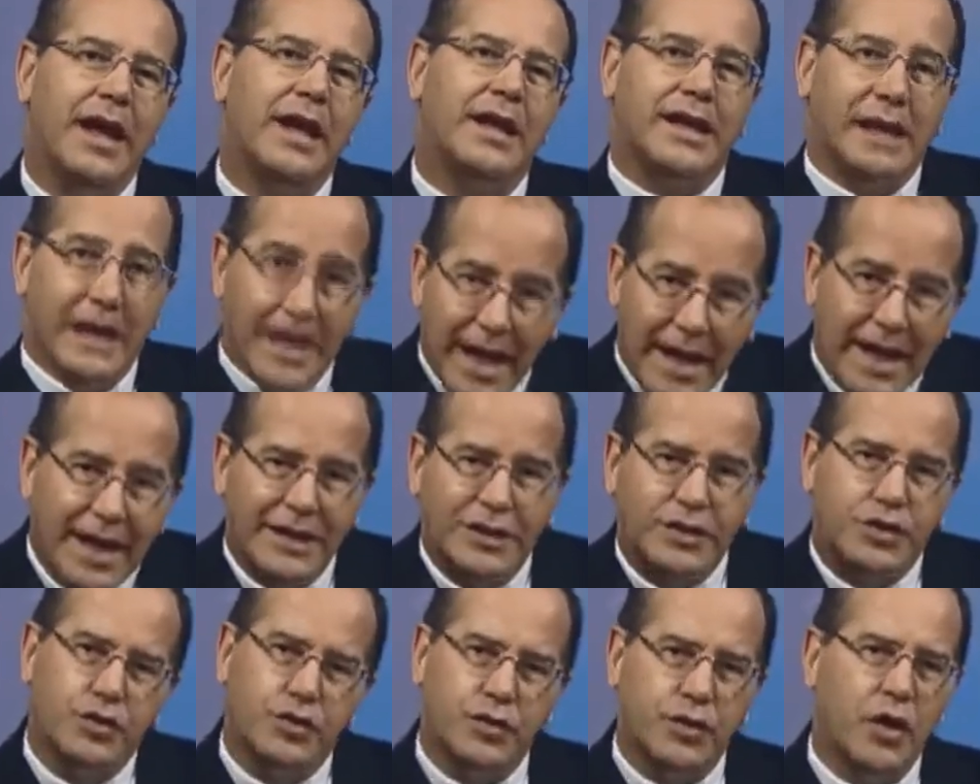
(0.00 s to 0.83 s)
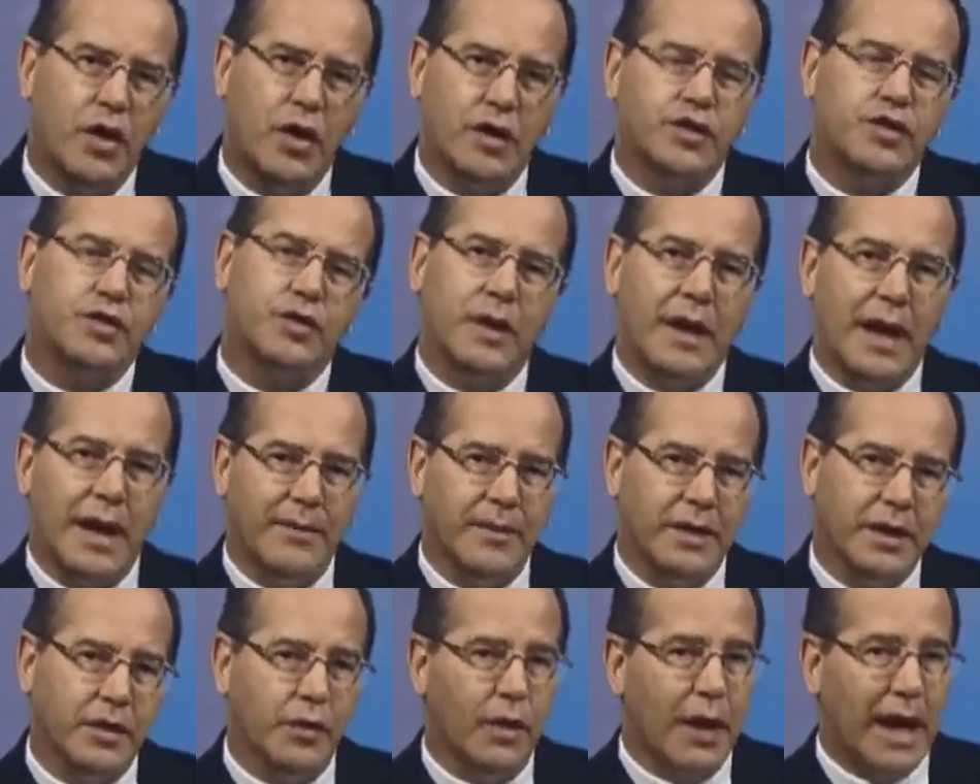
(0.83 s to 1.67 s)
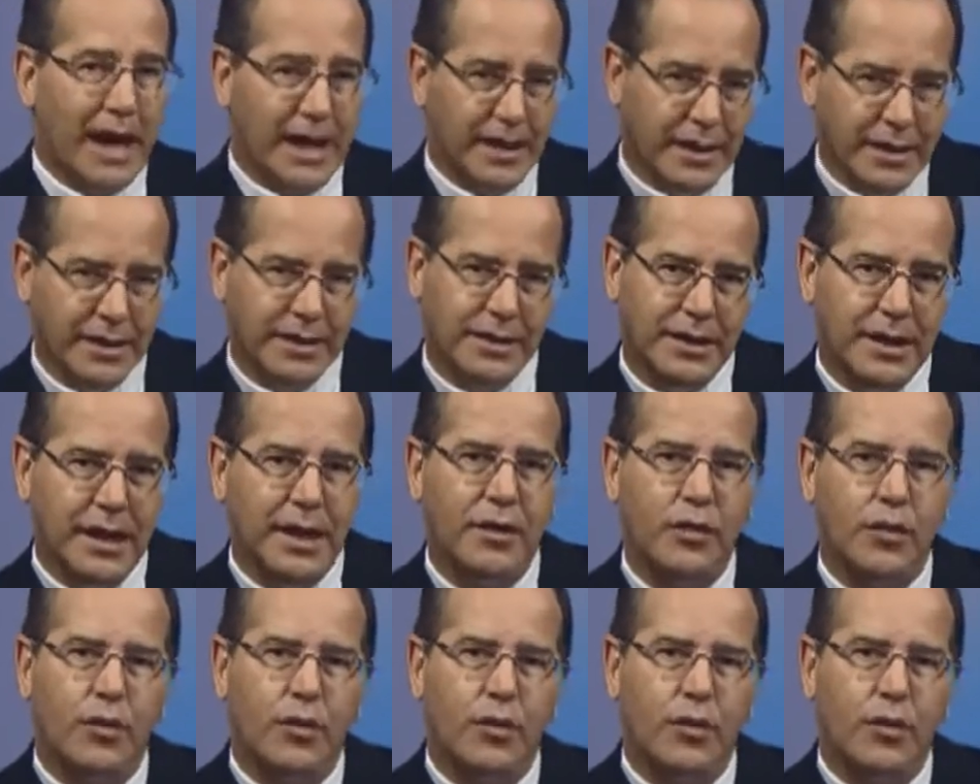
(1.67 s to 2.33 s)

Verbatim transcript: que é este o nosso caminho, ainda